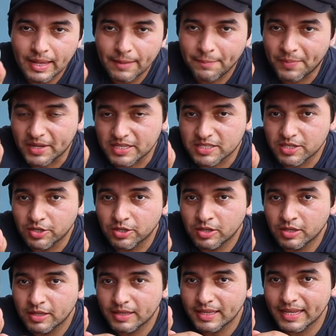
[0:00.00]
la
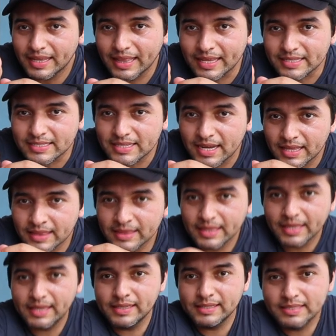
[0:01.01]
presión de las
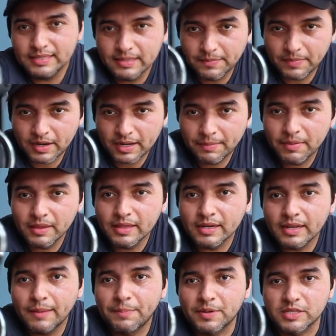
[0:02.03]
llantas, para
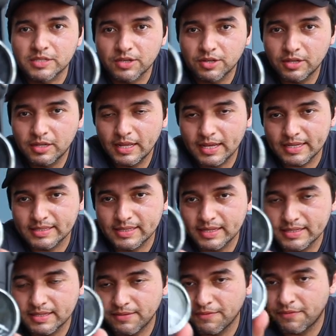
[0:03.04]
medir la presión en la que
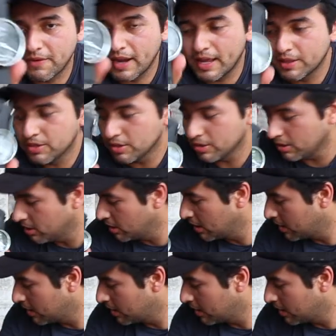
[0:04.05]
estás inflando.